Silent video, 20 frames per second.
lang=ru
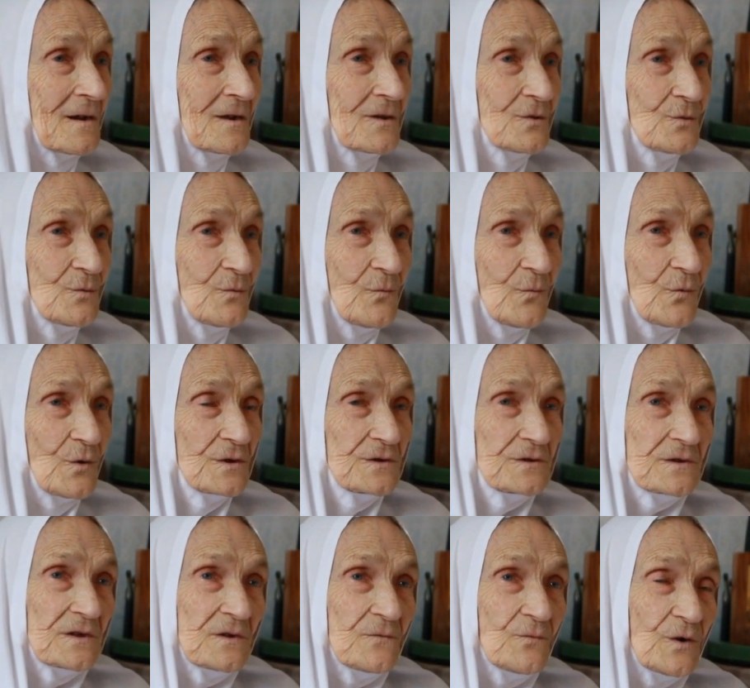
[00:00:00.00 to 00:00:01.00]
Ну
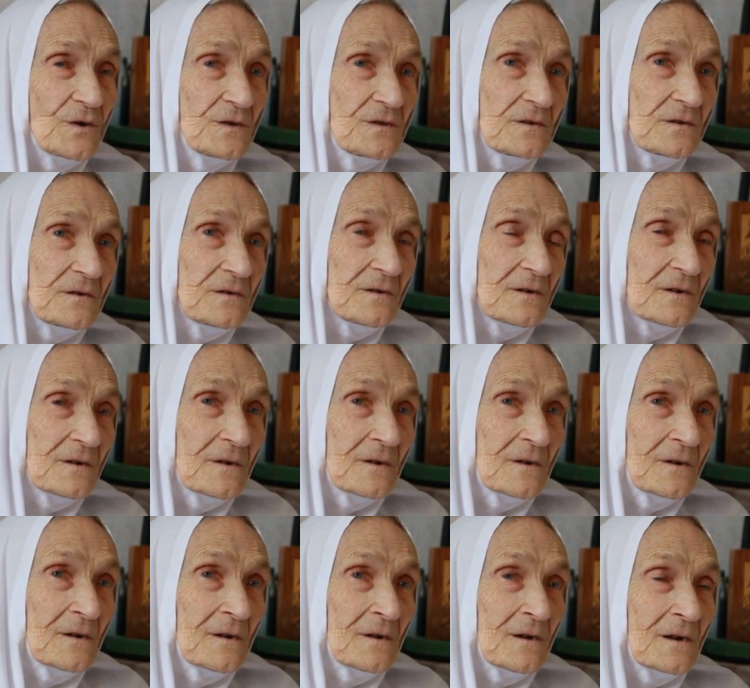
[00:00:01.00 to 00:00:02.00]
вот, и вот
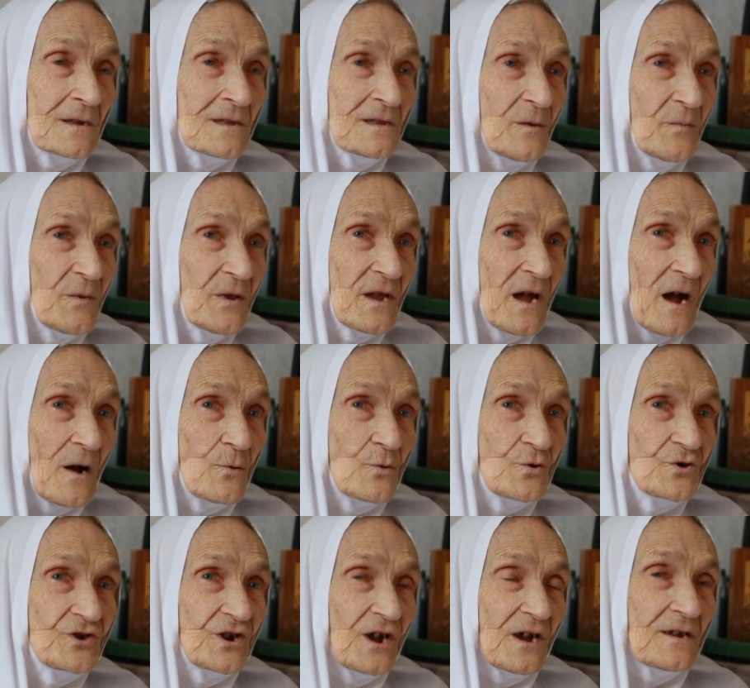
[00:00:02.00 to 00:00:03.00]
для меня
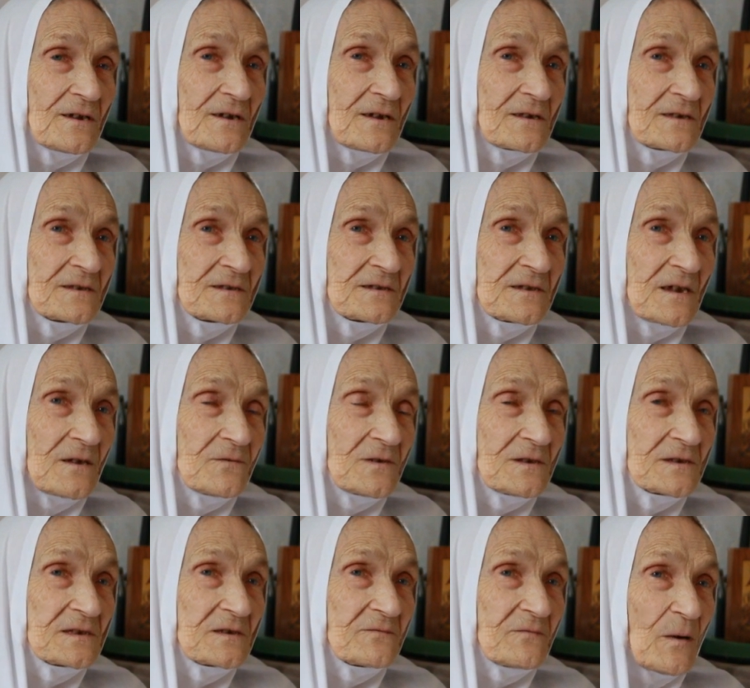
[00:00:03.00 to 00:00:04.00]
уже
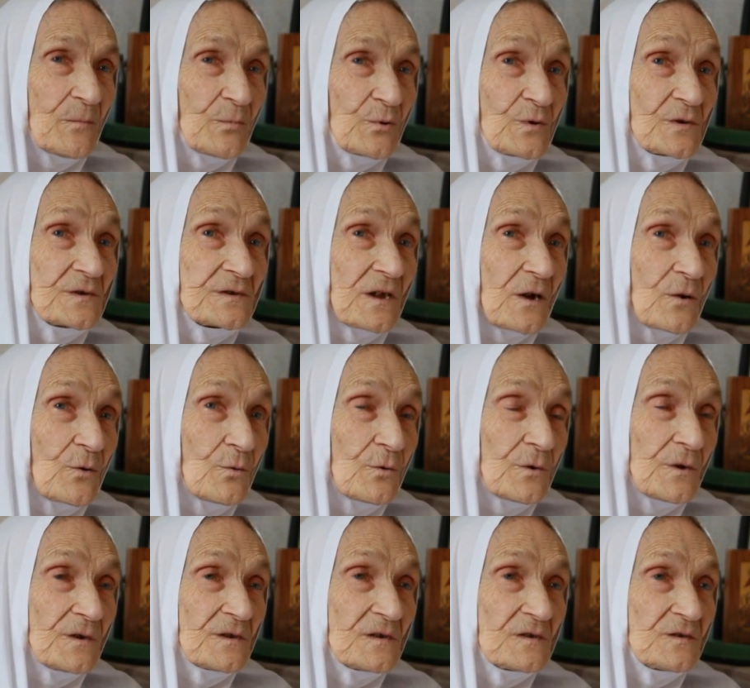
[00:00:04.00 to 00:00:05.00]
становился вопрос
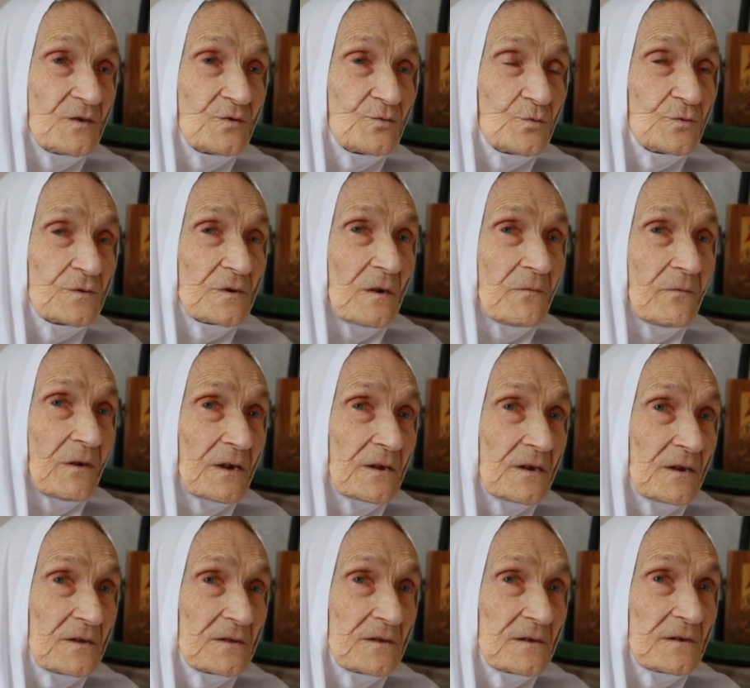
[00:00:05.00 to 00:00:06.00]
такой. Институт
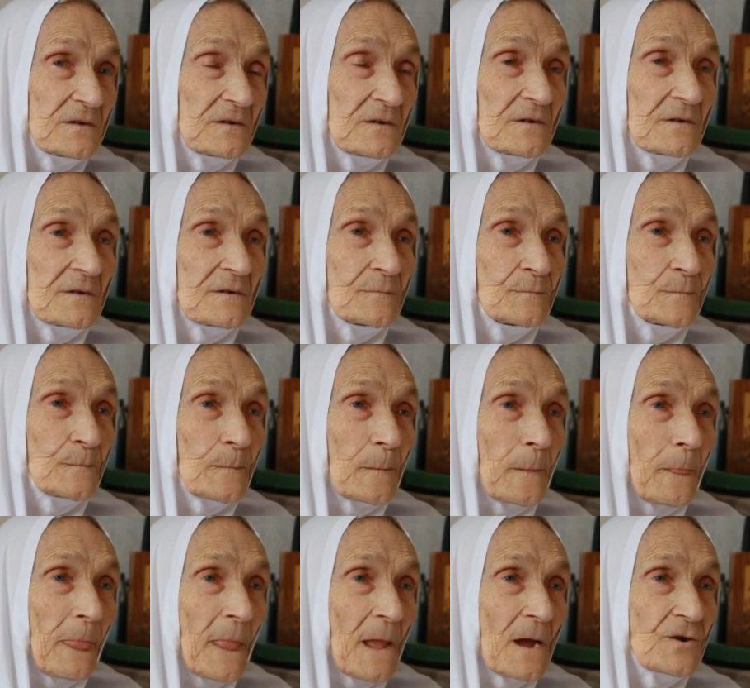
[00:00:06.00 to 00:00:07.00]
говорит,
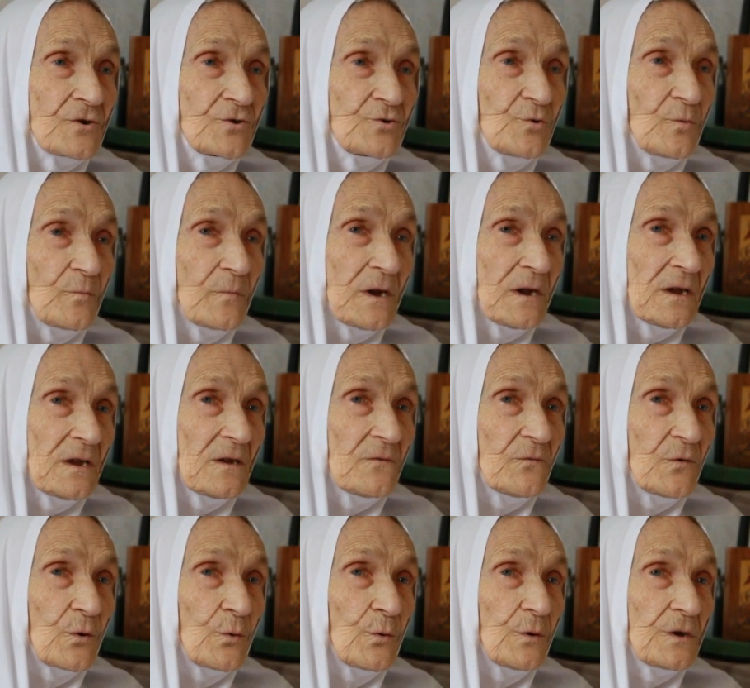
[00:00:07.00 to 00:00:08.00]
что мы
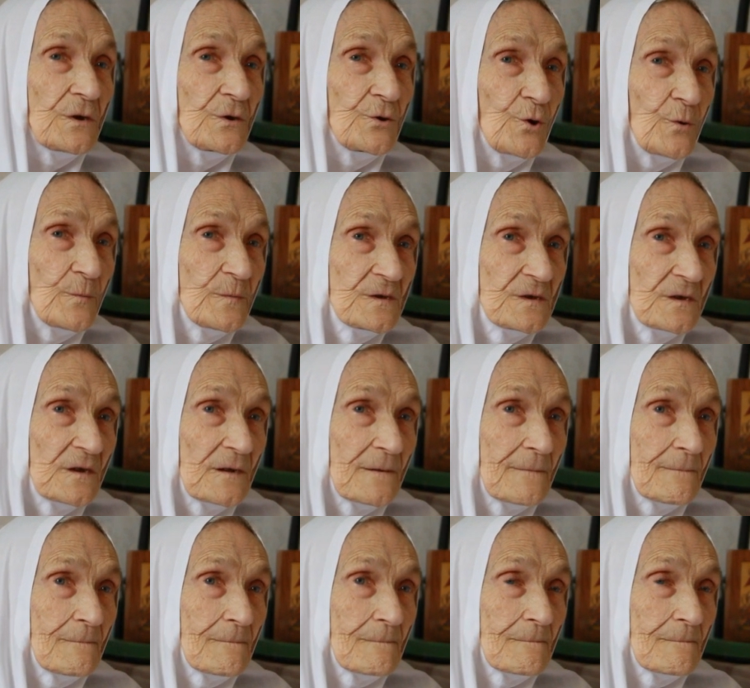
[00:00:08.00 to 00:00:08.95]
эвакуируемся.